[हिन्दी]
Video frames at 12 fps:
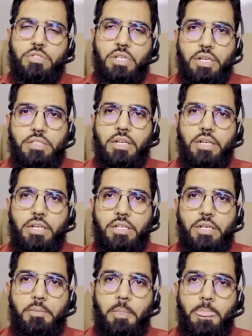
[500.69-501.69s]
सिग्नेचर ले
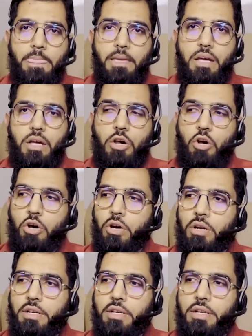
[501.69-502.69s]
लिए
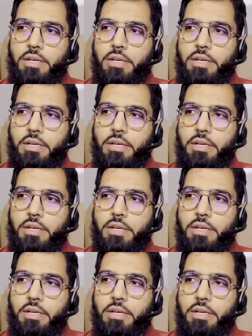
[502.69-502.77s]
और